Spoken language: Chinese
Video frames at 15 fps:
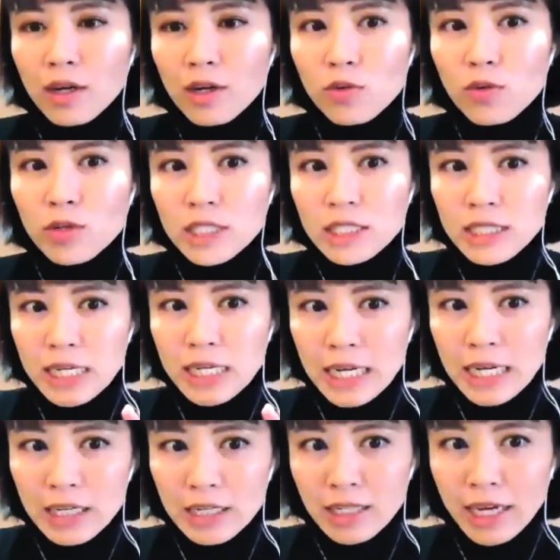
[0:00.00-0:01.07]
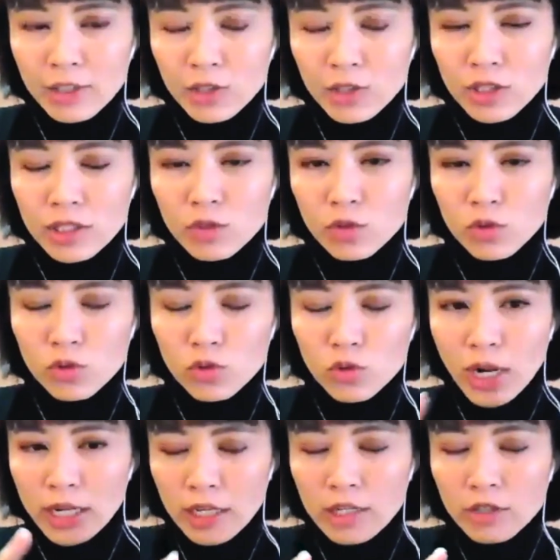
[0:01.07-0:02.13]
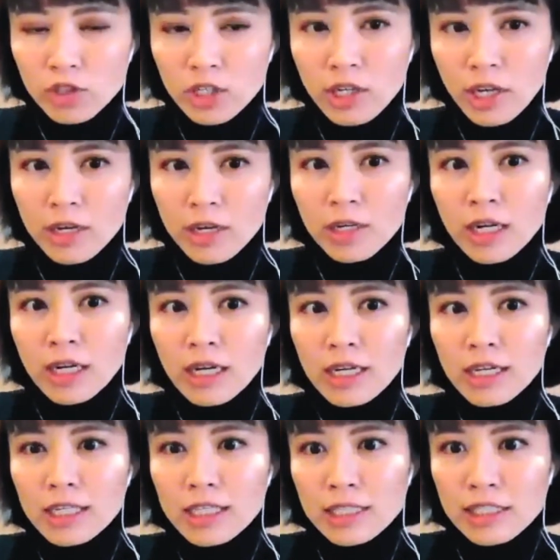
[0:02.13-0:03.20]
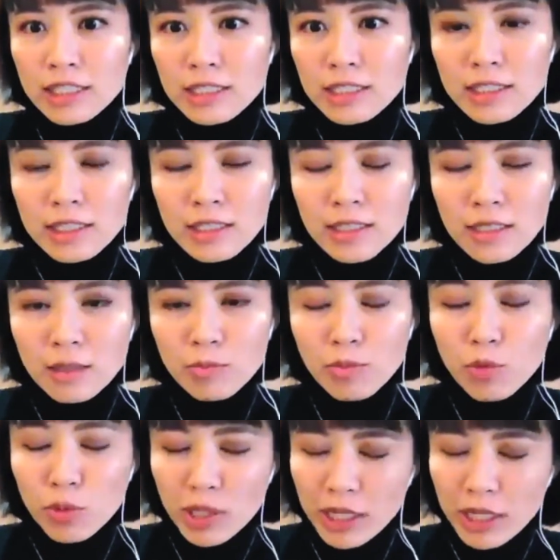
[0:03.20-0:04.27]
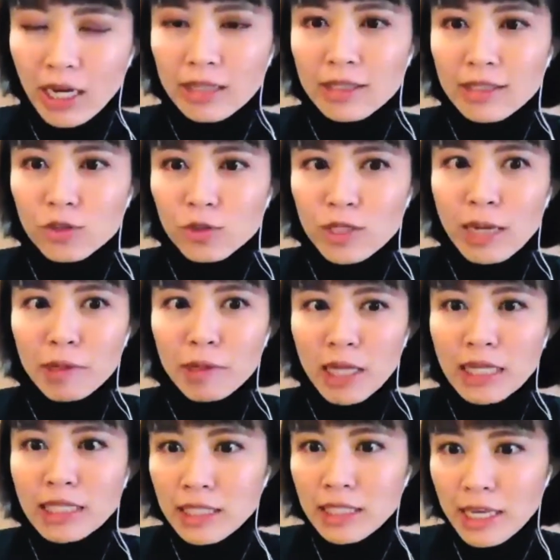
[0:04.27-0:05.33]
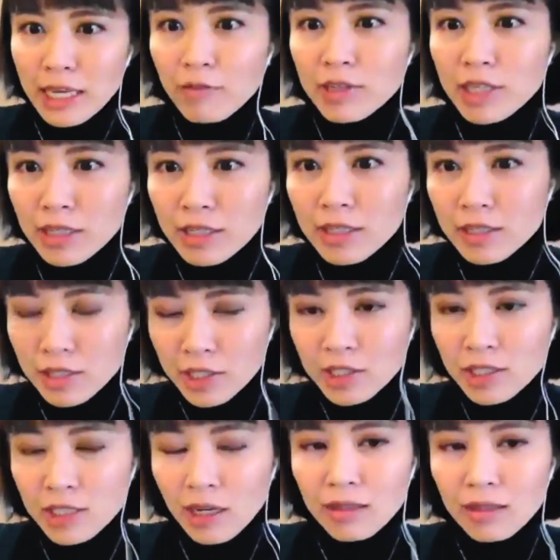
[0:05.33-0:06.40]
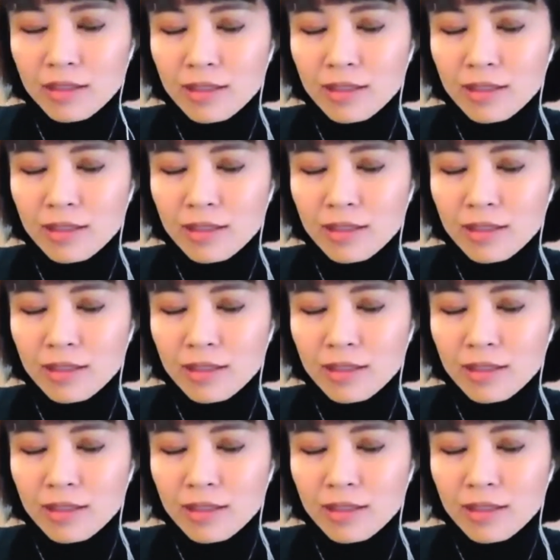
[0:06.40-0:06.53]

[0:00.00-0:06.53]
如果这个 data collection 做出来的 questionnaire 是不一样的，就代表他真的因为你的课程涨。